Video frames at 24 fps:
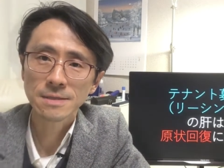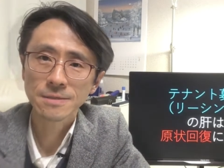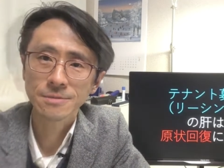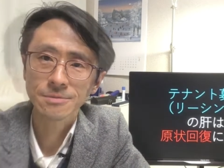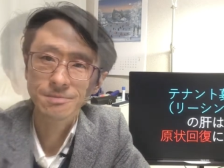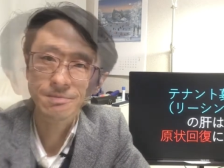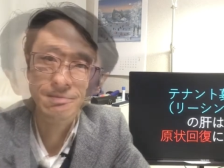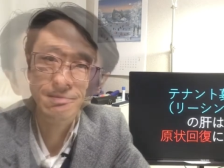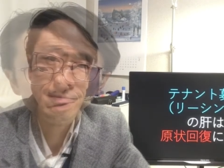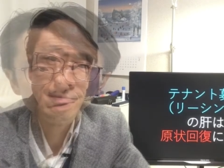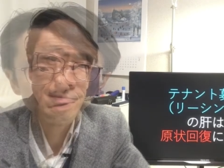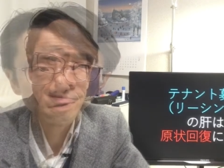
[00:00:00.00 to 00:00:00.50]

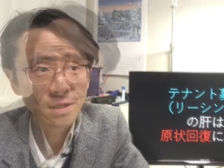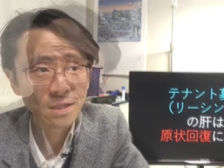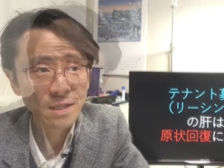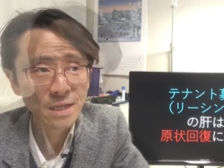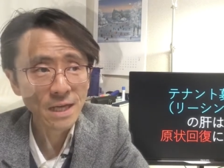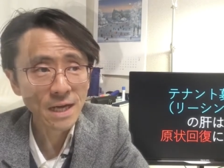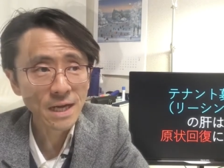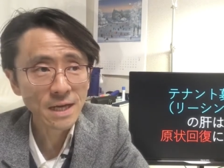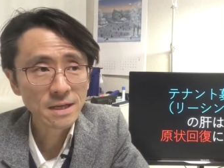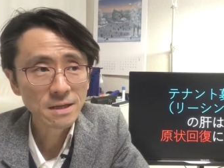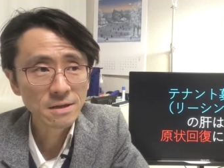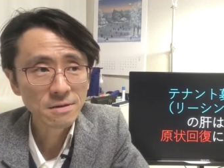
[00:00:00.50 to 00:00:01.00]
そういう時
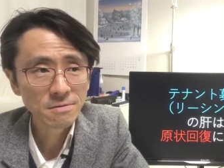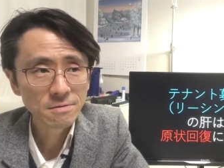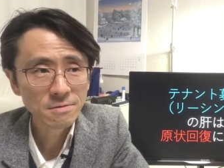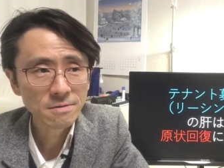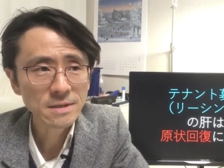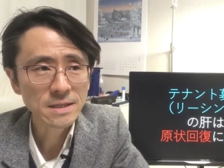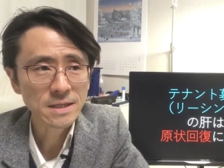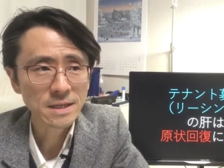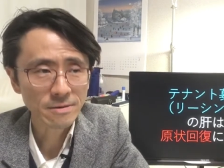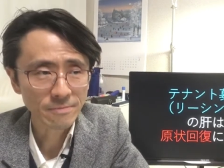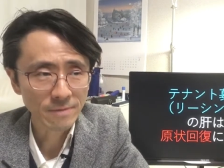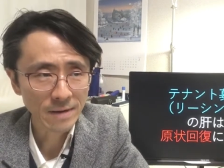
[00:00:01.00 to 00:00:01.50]
代におい
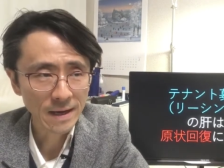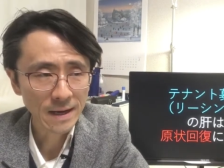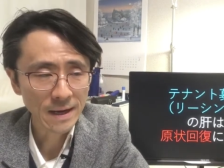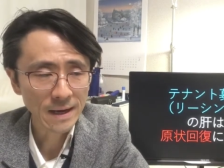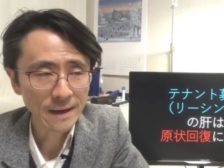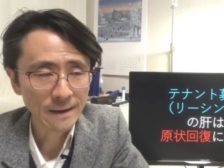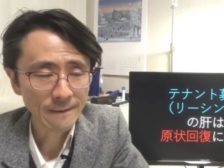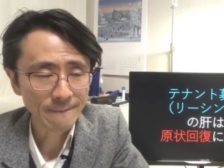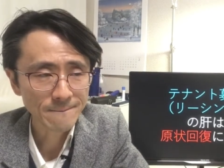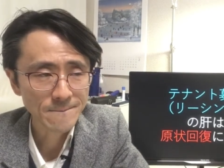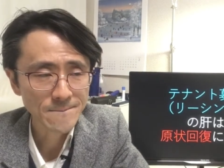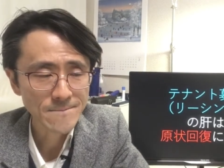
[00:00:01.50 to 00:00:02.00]
て
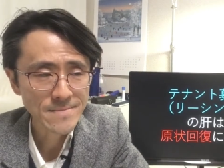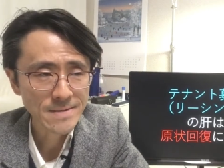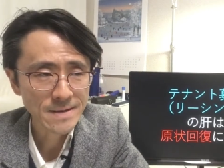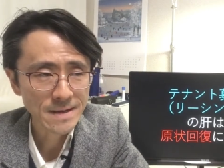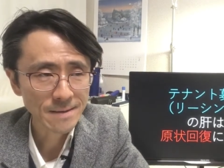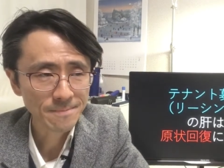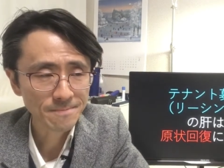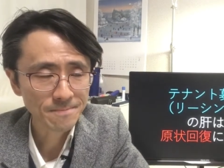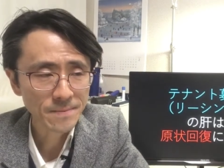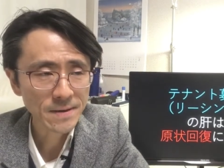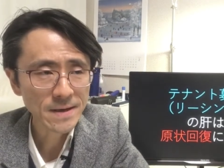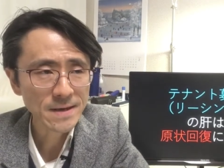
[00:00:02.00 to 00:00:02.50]
は
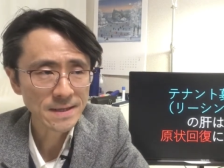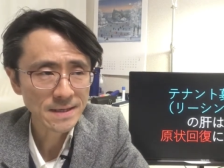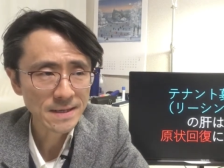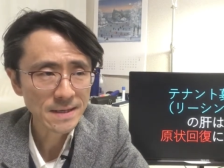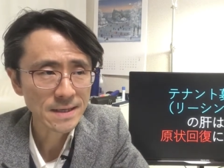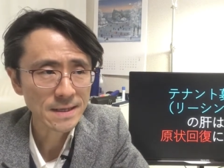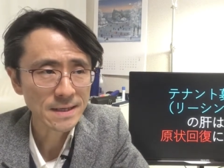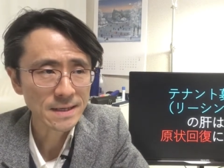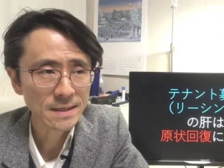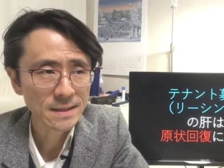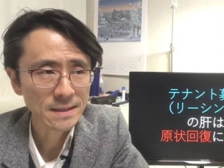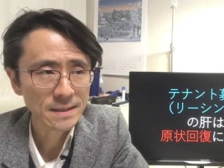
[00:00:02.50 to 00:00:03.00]
やっぱ
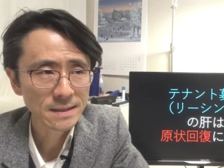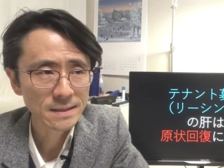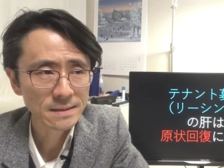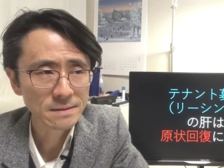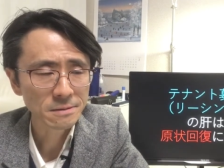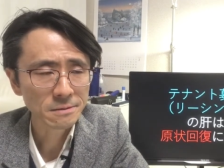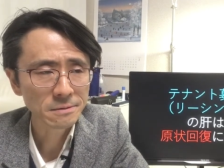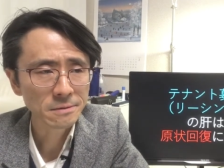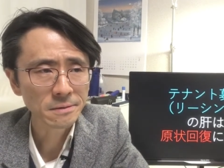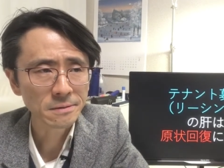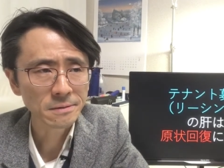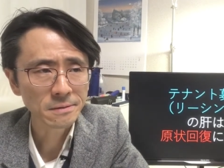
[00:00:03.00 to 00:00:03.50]
り
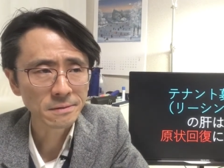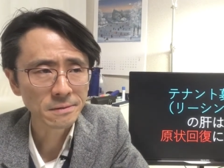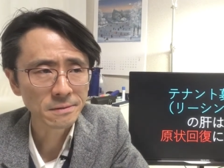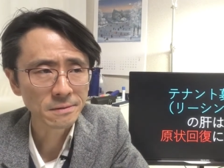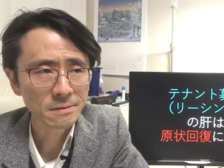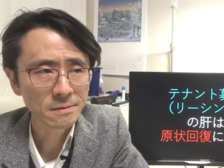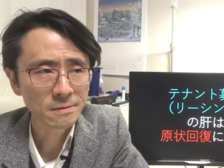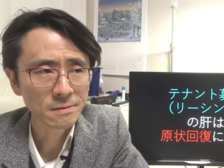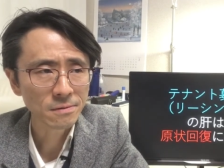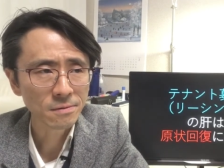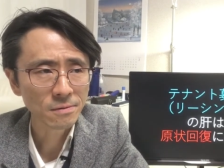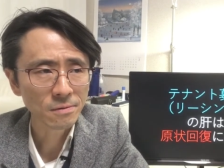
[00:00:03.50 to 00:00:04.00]
そ
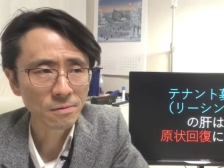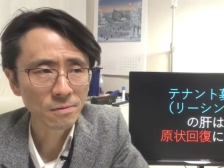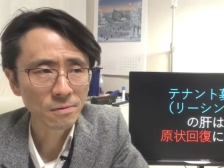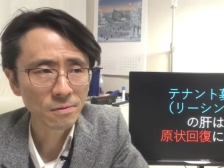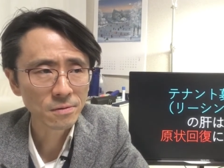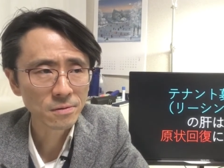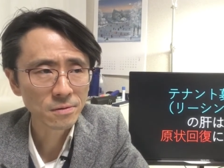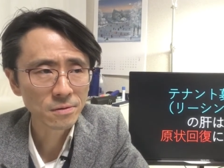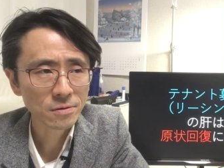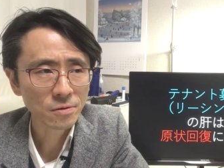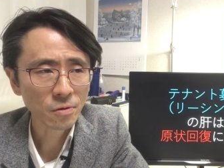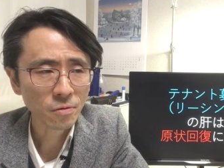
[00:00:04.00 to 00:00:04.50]
の
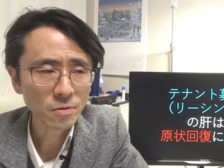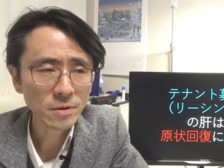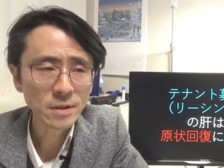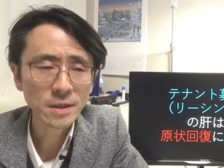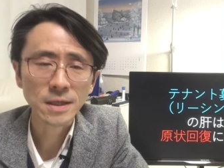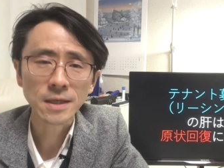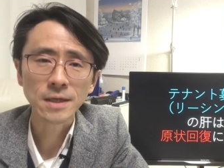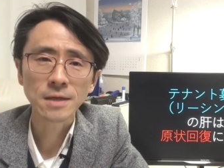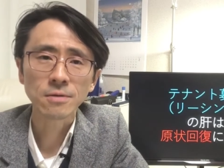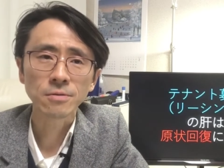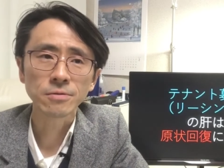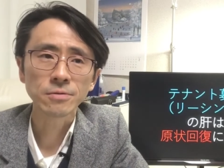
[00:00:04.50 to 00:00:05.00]
特
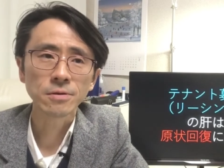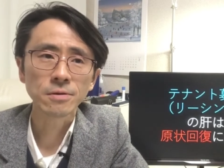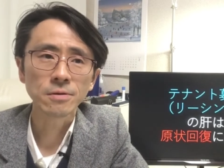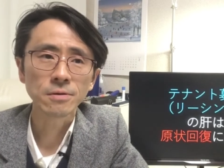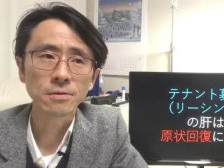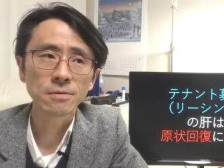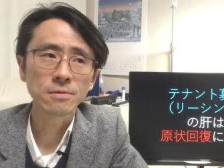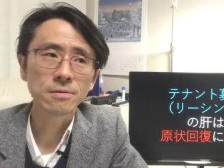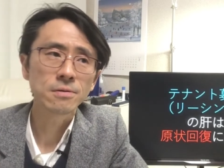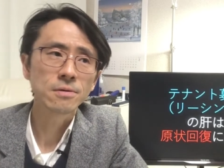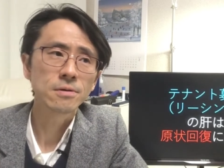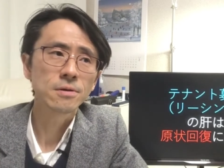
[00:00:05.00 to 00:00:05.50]
にこ
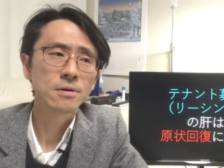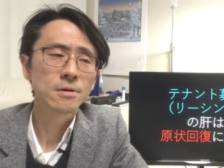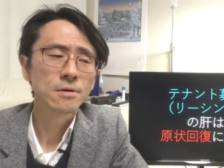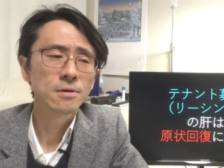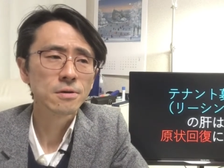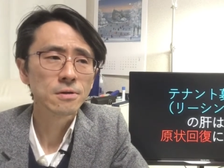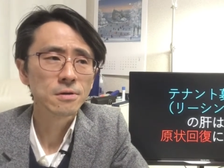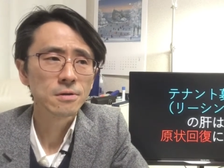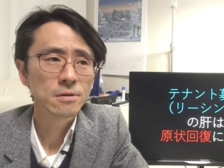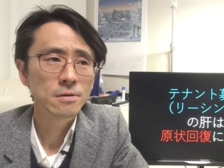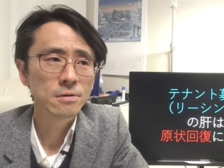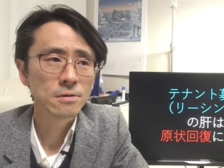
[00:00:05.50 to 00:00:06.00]
の
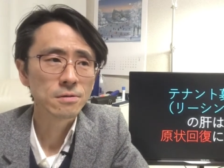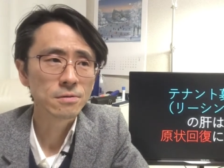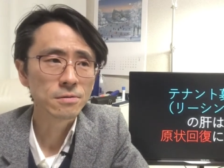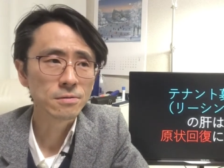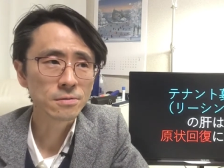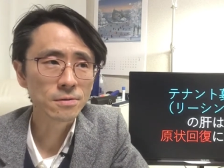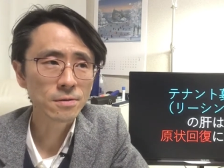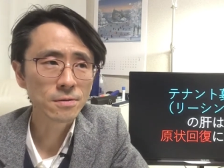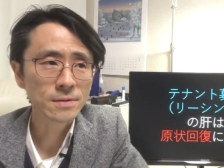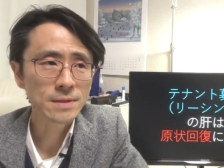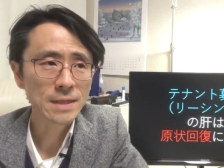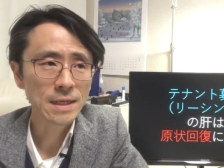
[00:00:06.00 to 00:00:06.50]
不
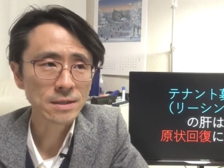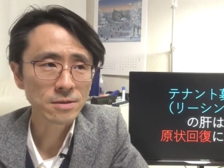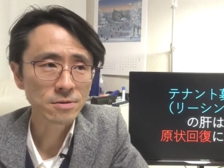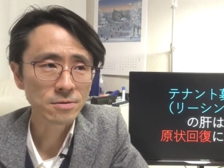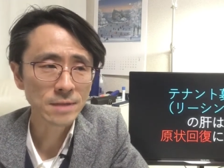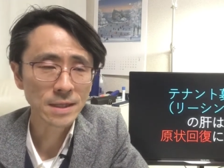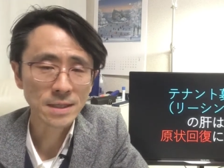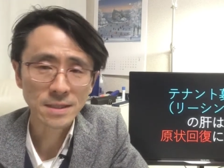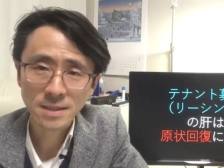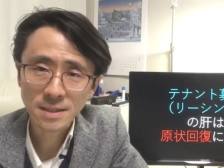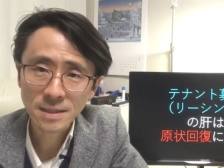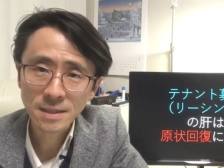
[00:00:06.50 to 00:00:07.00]
動産というの
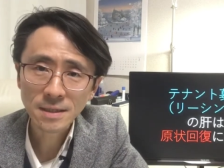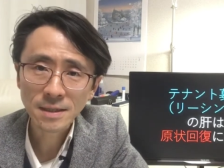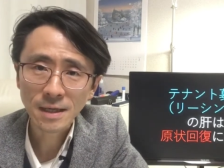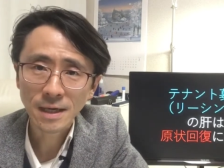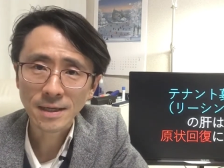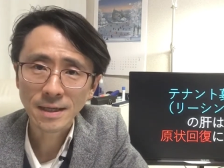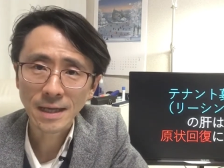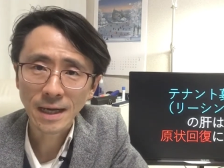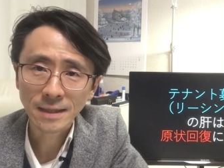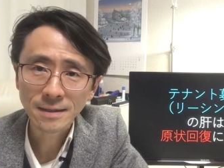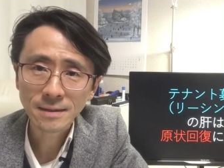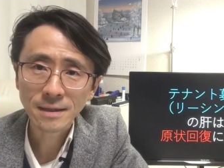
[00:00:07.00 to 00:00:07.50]
は賃貸
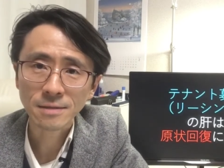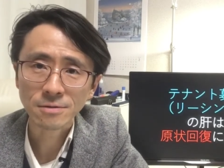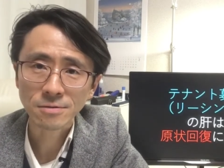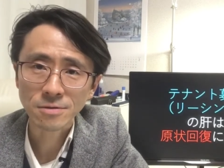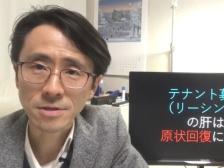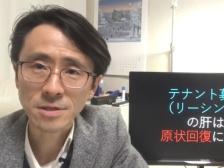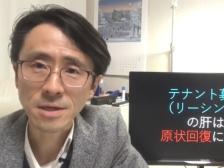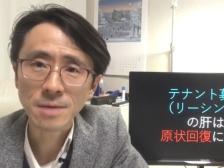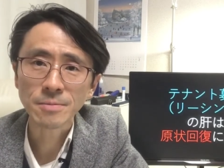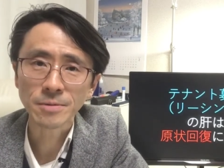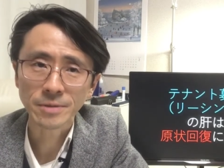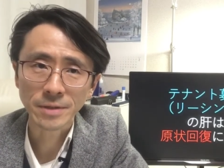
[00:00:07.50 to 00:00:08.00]
であったと
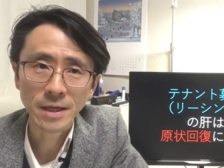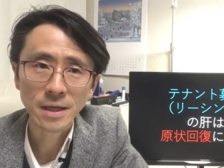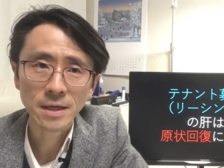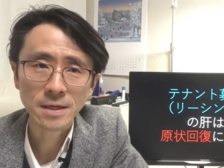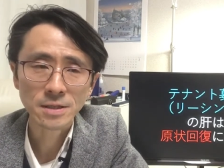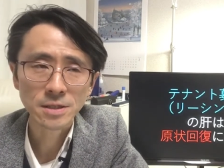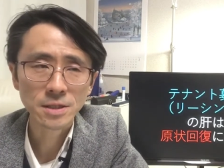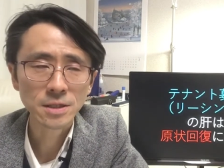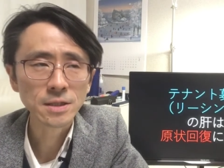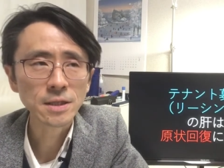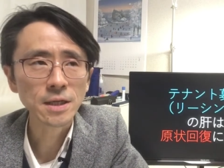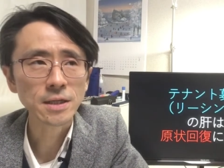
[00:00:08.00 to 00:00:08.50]
してもね
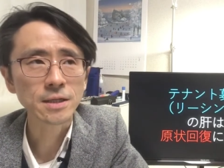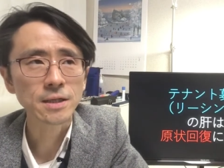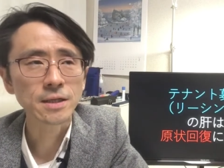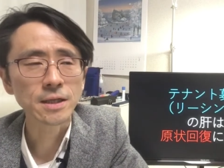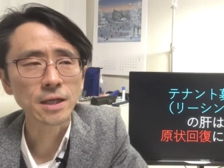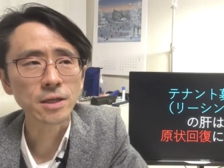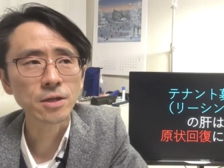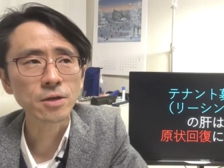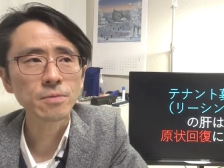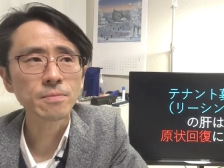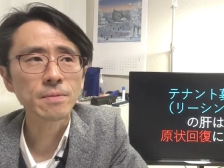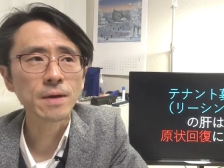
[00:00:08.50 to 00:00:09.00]
賃貸で
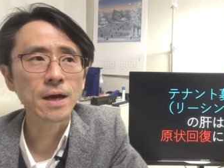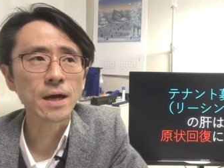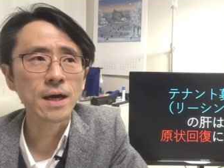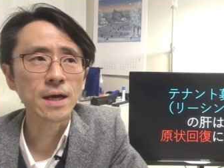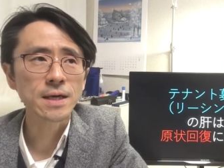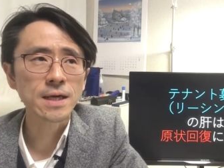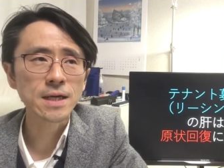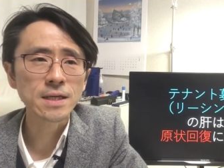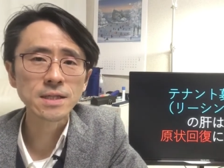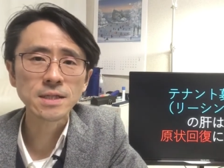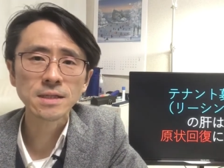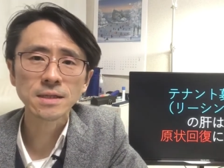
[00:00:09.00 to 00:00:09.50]
例えば
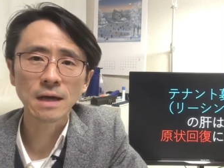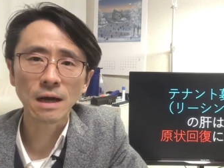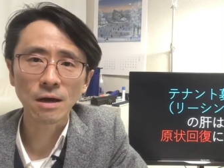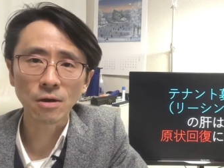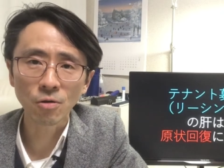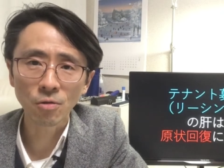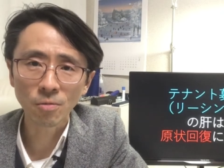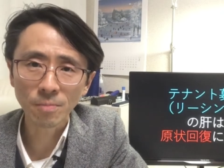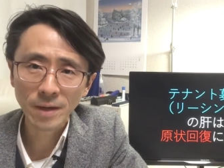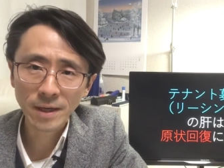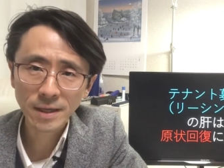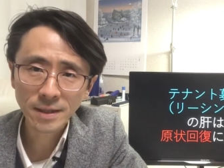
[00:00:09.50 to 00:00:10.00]
家賃が
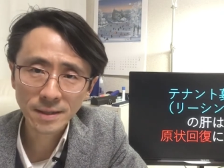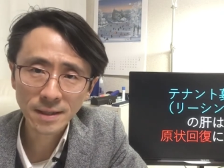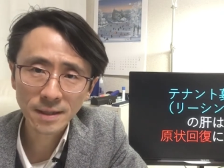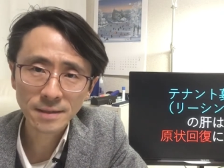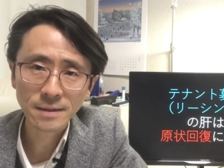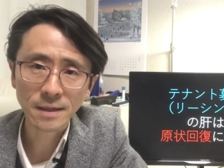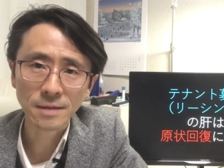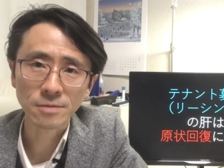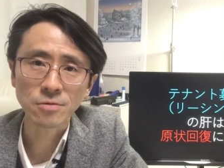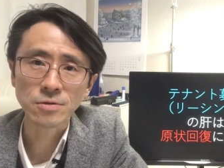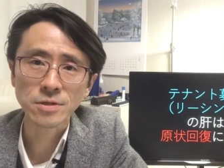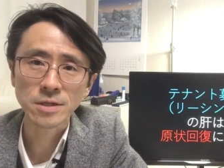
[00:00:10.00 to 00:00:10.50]
5万円だっ
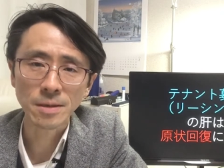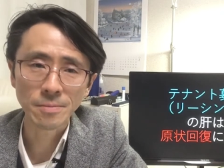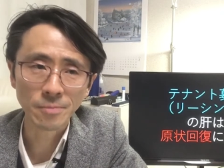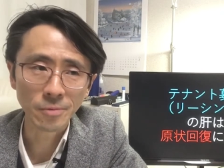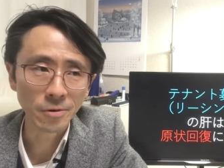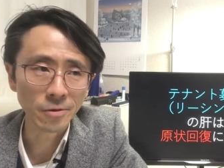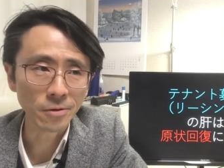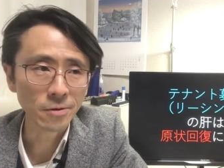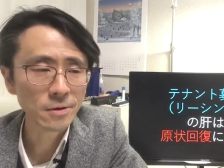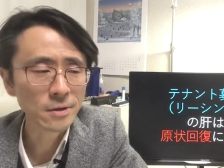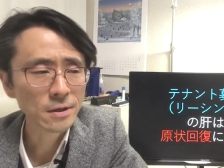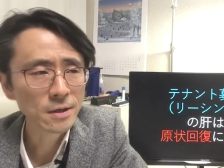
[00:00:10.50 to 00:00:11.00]
たとしても